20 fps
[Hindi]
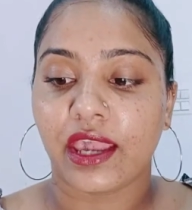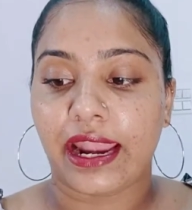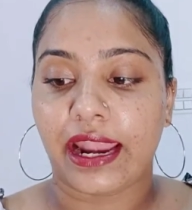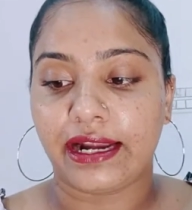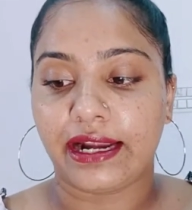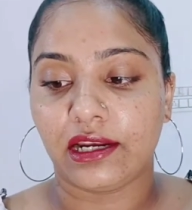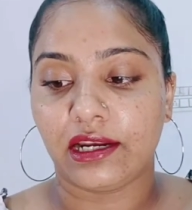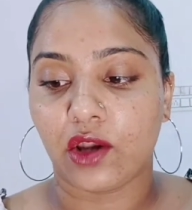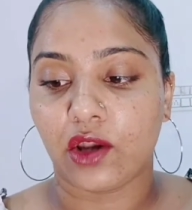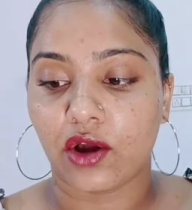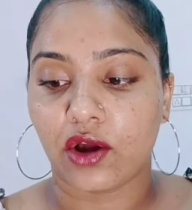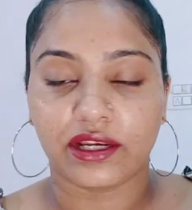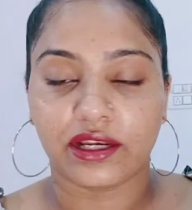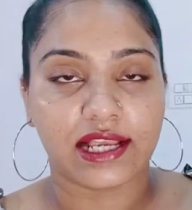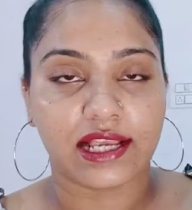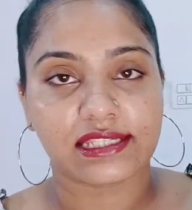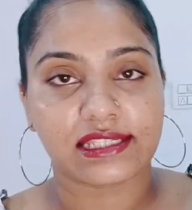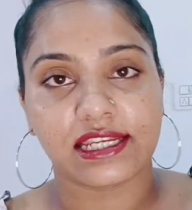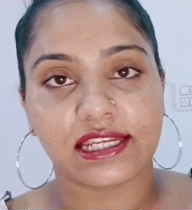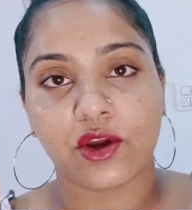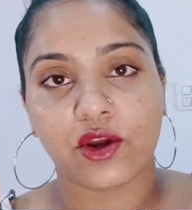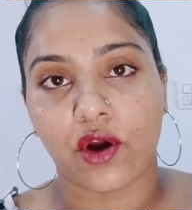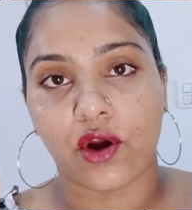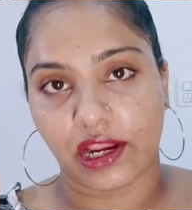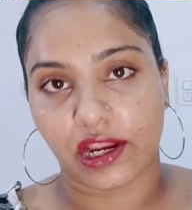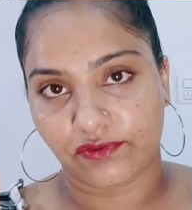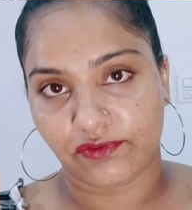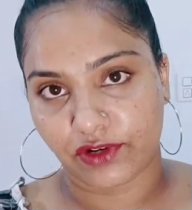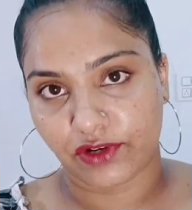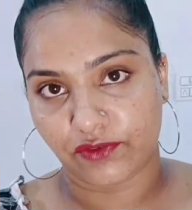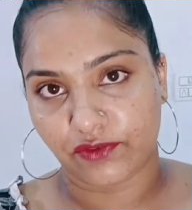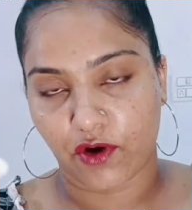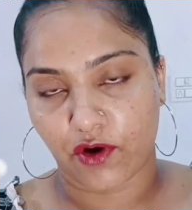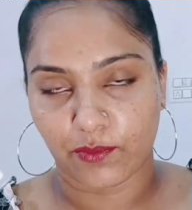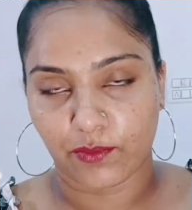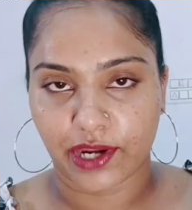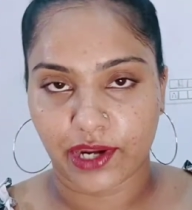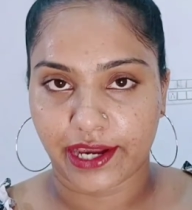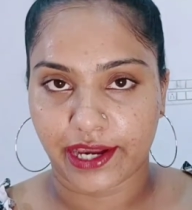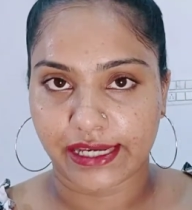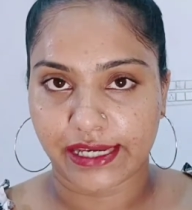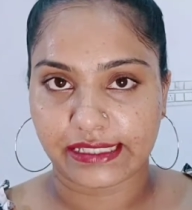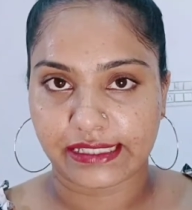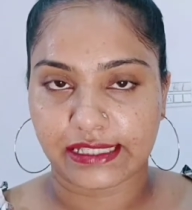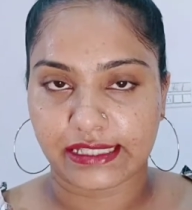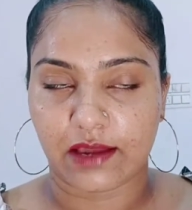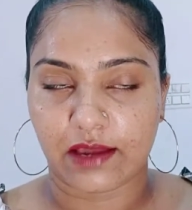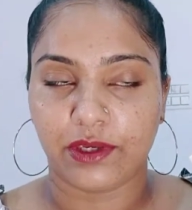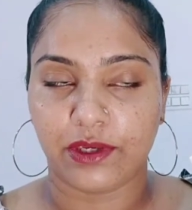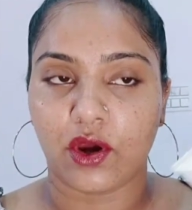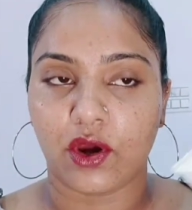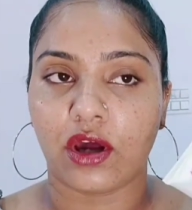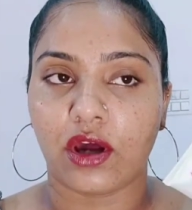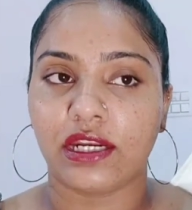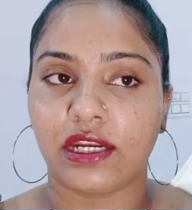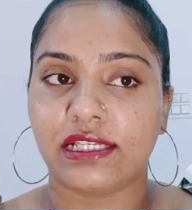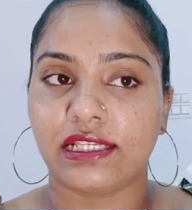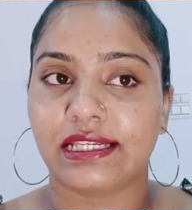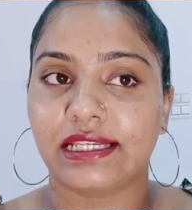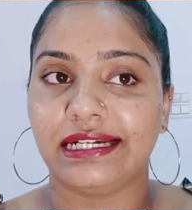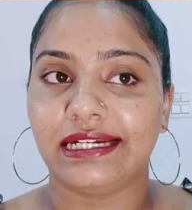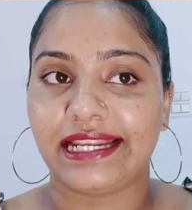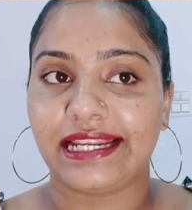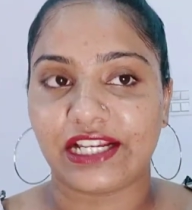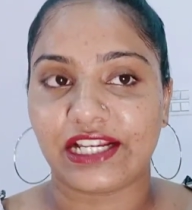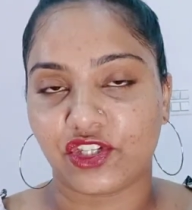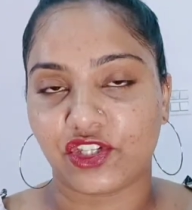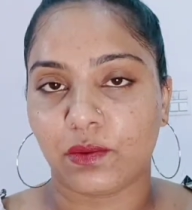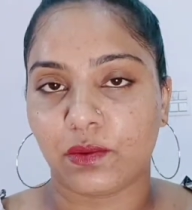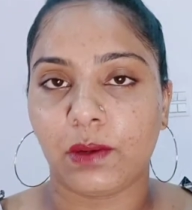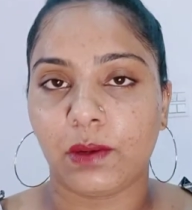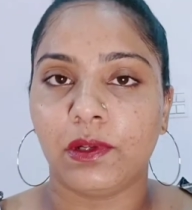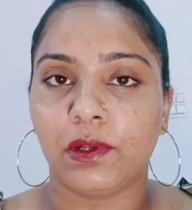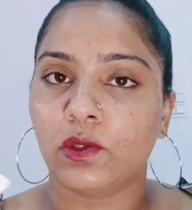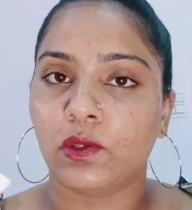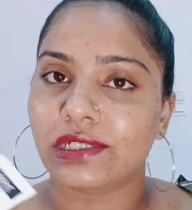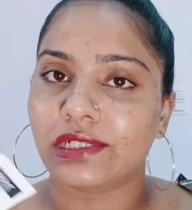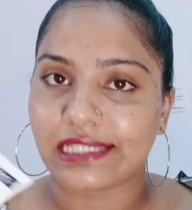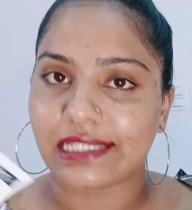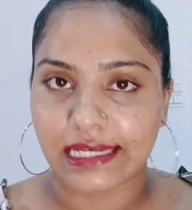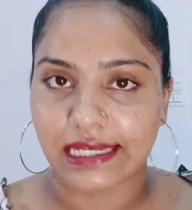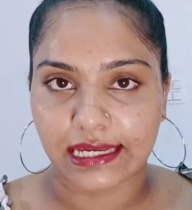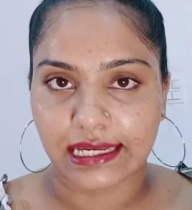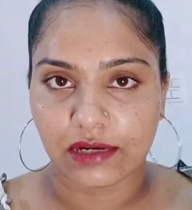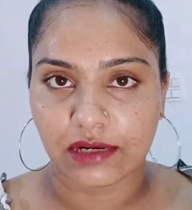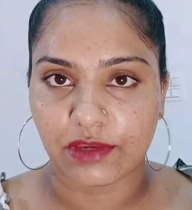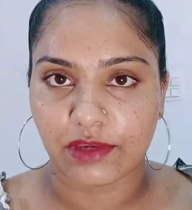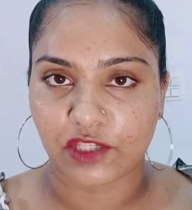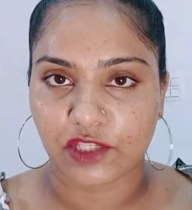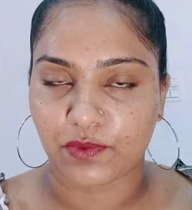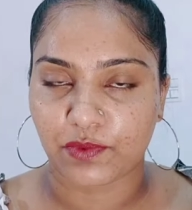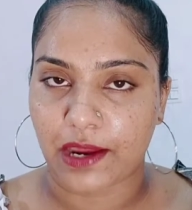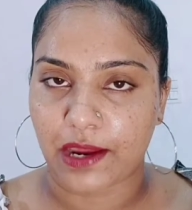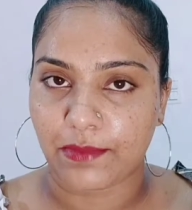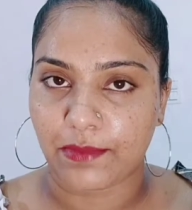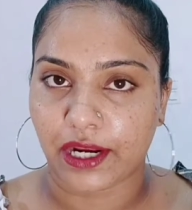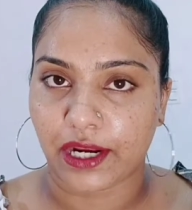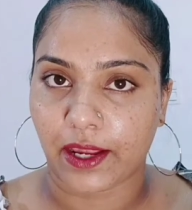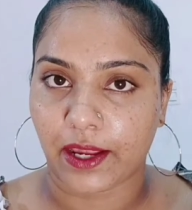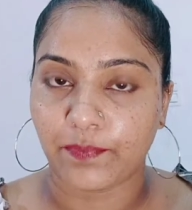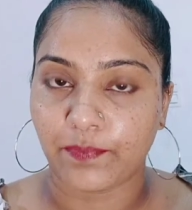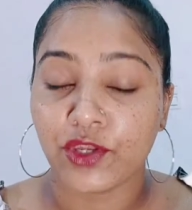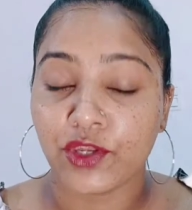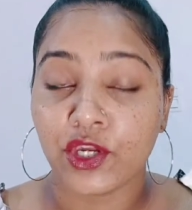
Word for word: एंड लॉन्ग लास्टिंग ऑयल फ्री फॉर्मूला है इसका भी और इसकी टेक्सचर भी बिल्कुल सिलिकन बेस्ड प्राइमर है